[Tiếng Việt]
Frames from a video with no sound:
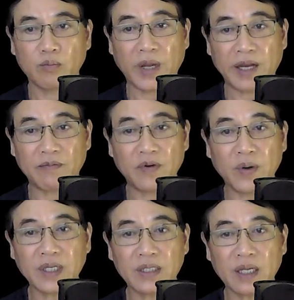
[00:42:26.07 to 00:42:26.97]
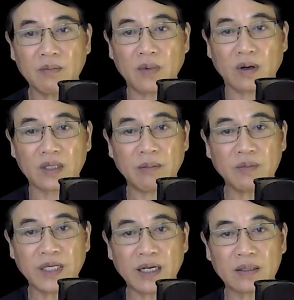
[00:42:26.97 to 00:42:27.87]
bè phối với tiếng mọt
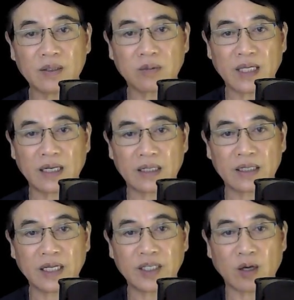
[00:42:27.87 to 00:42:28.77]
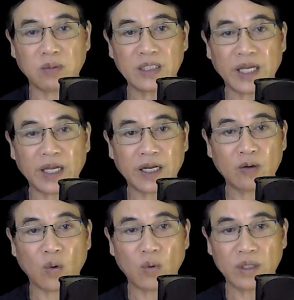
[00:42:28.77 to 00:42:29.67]
giấm dắt trong thành cái chõng tre
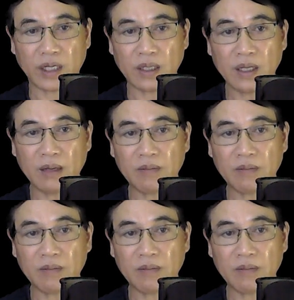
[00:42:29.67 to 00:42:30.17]
cũ kỹ